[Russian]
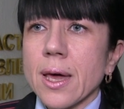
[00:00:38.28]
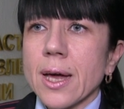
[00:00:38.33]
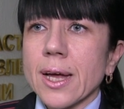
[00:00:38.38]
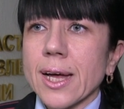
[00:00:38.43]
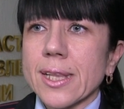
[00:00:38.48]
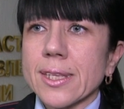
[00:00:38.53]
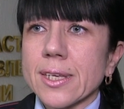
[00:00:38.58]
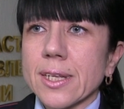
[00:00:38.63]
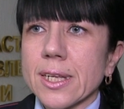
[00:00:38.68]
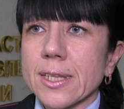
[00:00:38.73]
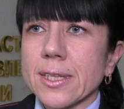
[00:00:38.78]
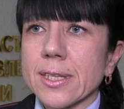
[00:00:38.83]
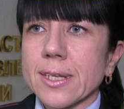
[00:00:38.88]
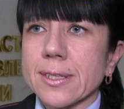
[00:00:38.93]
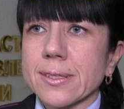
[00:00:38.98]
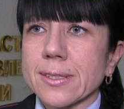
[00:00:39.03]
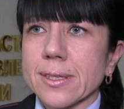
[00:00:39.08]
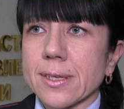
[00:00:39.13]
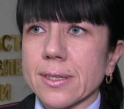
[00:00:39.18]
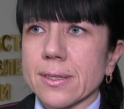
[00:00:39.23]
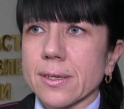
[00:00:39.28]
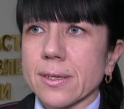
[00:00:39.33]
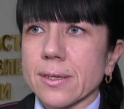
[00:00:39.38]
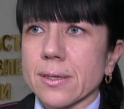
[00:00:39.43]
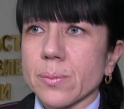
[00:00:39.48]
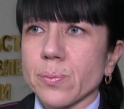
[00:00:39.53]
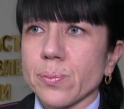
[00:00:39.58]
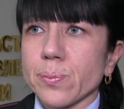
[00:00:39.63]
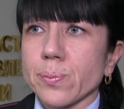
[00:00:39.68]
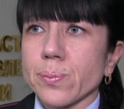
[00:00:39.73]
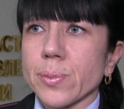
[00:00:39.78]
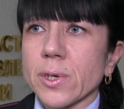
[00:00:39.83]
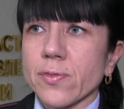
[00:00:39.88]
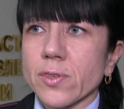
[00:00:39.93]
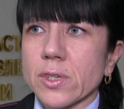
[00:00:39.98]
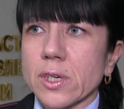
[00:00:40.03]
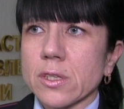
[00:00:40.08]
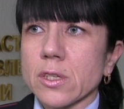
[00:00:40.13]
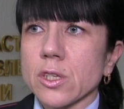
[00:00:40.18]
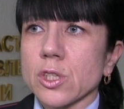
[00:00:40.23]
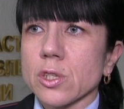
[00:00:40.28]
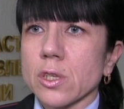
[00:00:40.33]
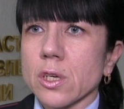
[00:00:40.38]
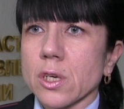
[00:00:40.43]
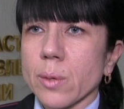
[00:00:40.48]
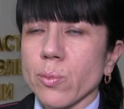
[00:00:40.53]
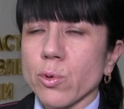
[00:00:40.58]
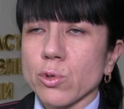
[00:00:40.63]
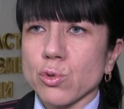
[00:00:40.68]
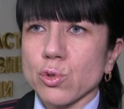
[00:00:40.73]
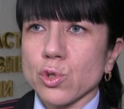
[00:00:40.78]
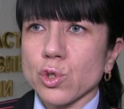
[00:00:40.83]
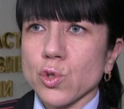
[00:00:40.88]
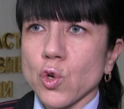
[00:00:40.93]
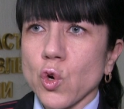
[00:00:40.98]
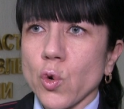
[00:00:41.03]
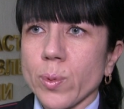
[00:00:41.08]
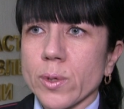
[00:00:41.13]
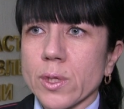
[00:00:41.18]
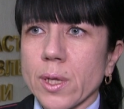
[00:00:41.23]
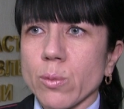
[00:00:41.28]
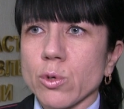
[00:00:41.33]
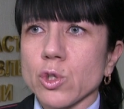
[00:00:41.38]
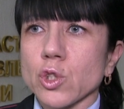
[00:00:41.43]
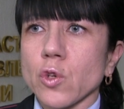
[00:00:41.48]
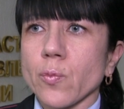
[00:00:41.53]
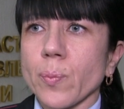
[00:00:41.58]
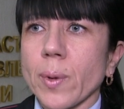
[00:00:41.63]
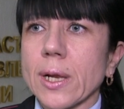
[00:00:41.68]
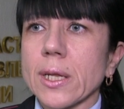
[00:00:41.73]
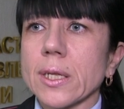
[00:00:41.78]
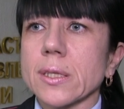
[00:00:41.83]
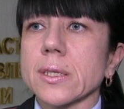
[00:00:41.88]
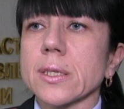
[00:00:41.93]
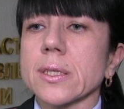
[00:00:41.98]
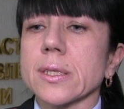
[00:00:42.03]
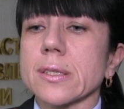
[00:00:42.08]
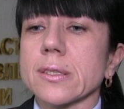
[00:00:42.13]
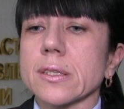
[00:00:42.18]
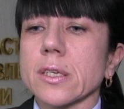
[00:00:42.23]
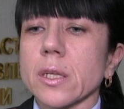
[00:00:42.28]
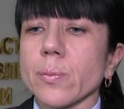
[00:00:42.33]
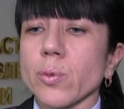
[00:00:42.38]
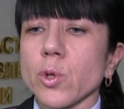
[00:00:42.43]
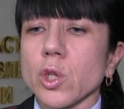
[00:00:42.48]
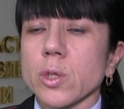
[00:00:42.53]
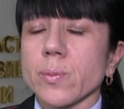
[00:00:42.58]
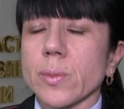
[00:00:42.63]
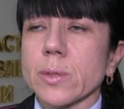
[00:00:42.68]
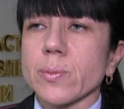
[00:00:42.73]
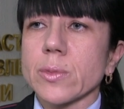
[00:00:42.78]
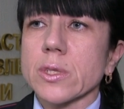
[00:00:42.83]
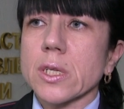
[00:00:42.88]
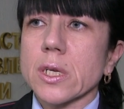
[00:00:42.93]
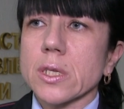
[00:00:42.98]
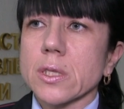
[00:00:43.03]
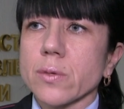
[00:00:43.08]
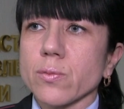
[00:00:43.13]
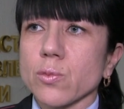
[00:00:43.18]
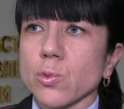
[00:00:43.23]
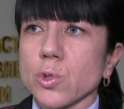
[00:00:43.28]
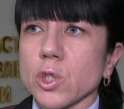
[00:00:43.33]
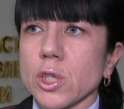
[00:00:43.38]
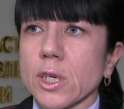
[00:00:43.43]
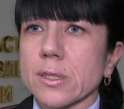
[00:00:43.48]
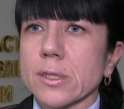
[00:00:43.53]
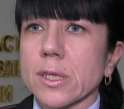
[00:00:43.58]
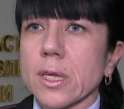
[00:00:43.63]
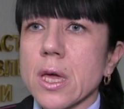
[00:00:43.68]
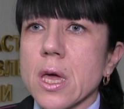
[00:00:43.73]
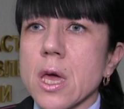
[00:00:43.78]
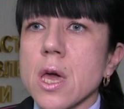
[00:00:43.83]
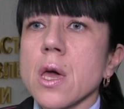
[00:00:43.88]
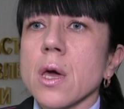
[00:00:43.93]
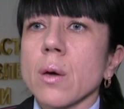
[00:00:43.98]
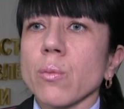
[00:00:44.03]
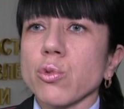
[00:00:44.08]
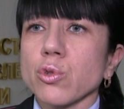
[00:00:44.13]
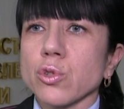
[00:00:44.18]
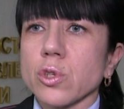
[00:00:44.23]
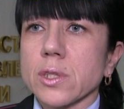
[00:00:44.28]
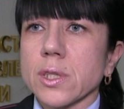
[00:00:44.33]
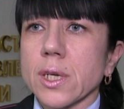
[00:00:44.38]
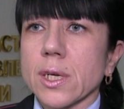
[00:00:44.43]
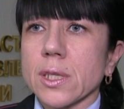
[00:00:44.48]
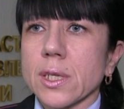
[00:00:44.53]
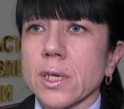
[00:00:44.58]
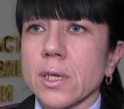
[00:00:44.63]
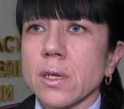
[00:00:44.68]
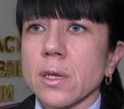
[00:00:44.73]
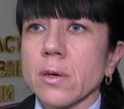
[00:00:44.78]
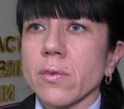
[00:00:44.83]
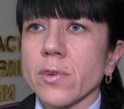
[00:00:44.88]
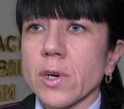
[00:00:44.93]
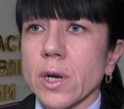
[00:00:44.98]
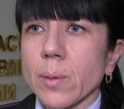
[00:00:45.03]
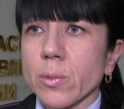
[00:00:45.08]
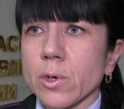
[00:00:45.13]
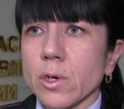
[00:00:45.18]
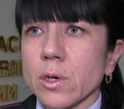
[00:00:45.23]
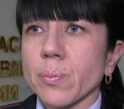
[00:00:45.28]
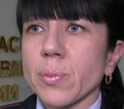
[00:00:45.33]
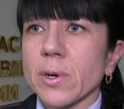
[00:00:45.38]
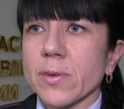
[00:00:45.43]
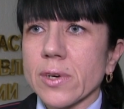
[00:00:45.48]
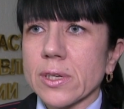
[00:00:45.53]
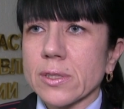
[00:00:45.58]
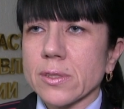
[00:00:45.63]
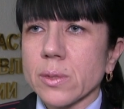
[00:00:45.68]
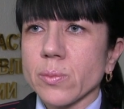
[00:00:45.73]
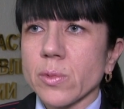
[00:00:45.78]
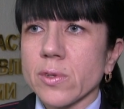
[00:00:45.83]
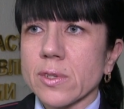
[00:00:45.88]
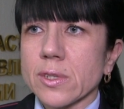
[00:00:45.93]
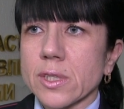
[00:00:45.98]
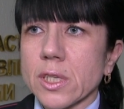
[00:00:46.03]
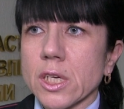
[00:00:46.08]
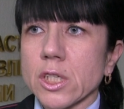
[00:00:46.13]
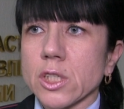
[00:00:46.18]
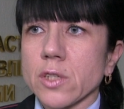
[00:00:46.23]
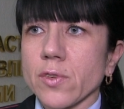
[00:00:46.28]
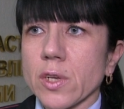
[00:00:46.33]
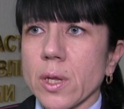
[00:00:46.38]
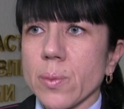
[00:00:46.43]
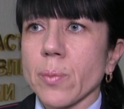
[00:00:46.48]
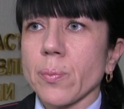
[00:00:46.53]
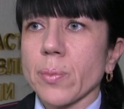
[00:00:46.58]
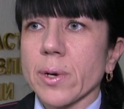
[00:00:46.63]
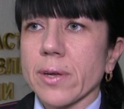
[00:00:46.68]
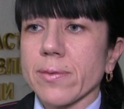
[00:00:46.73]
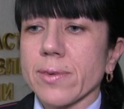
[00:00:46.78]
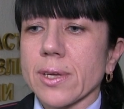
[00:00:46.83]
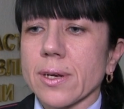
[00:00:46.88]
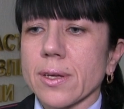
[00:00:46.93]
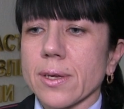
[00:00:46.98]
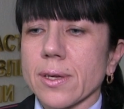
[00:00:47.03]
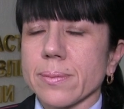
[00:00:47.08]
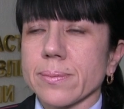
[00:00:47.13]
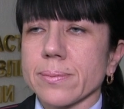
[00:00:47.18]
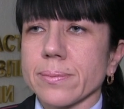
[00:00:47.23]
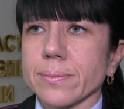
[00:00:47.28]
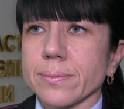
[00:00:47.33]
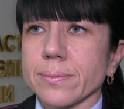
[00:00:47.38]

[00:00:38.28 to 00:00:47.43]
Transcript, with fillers: Конкретная оценка профилактической работе участкового полномочного полиции на закрепленном административном участке будет дана в рамках проводимой в настоящее время проверки.